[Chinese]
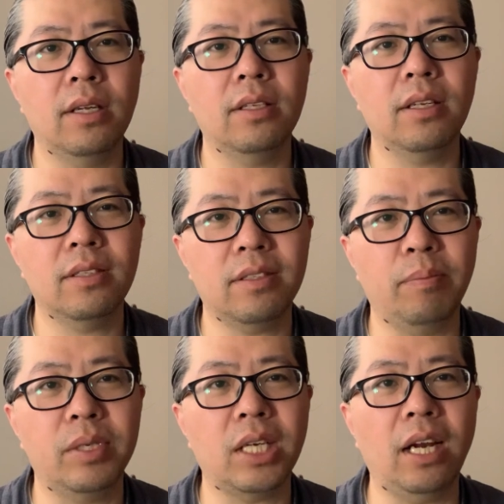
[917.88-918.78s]
它它怎
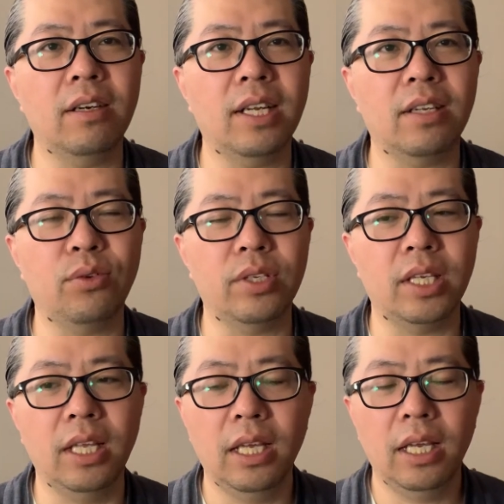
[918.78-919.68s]
么产生这个东
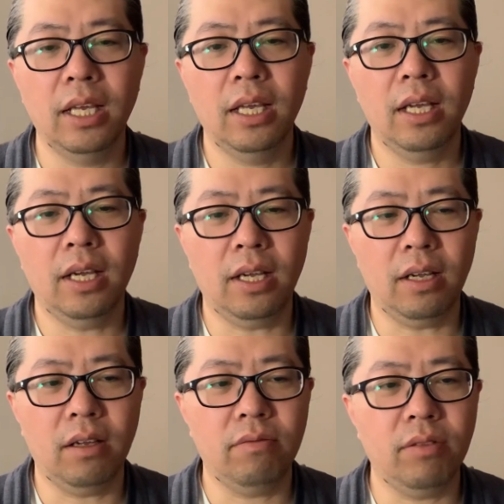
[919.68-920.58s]
西
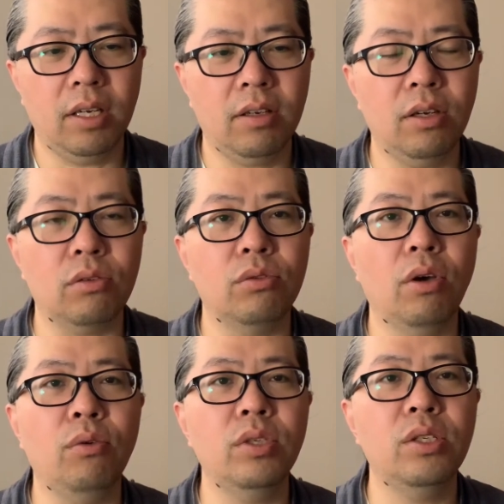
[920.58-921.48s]
啊？反正各种
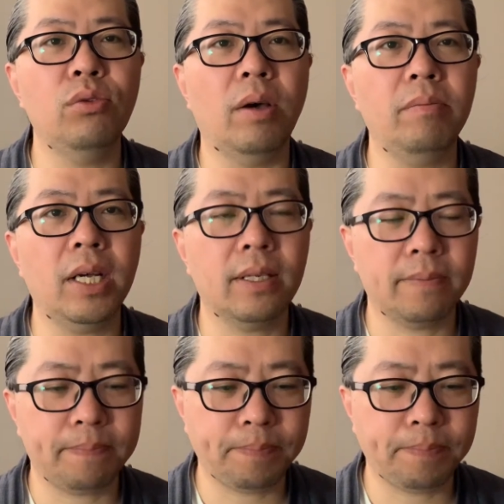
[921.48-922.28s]
玄乎其玄吧，